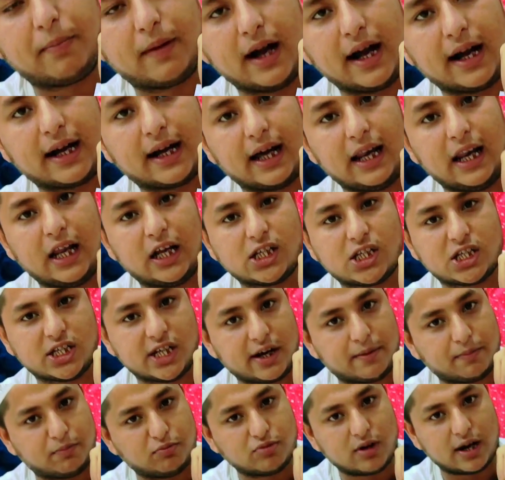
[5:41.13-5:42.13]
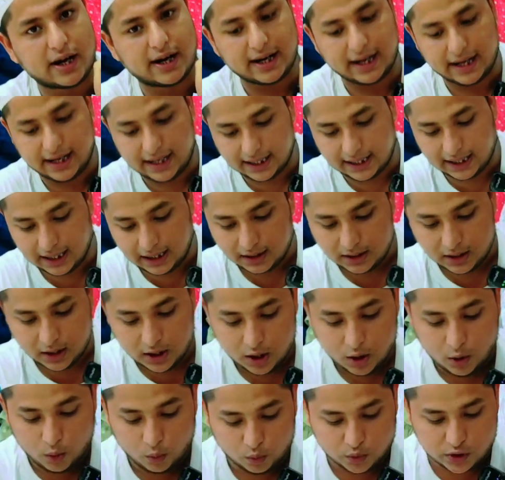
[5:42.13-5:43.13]
आपका कलर चार्ट पूरा रहेगा
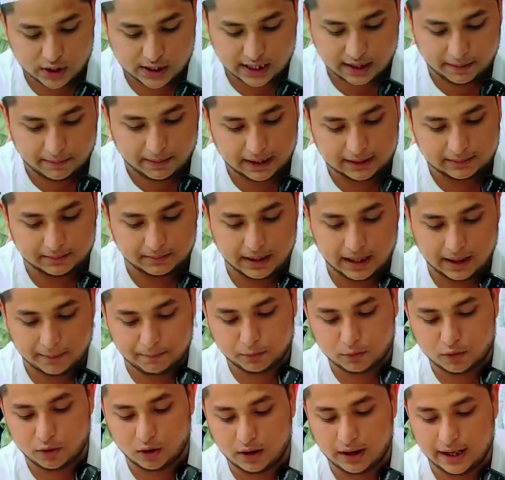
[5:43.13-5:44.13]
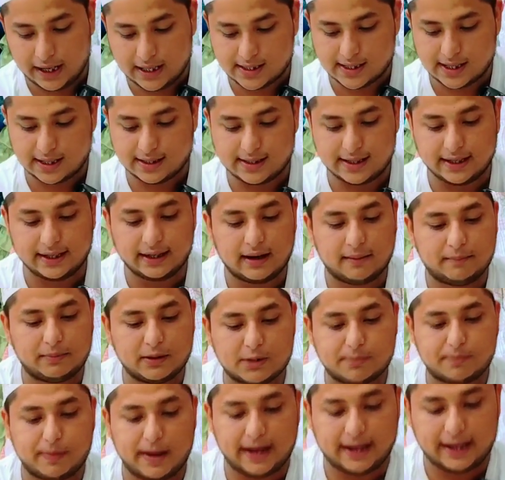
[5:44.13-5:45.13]
उसके बाद में आपको ऐसा सिंगल
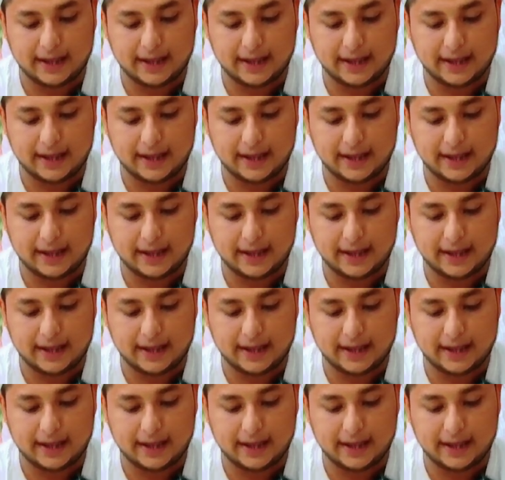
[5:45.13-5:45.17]
पीस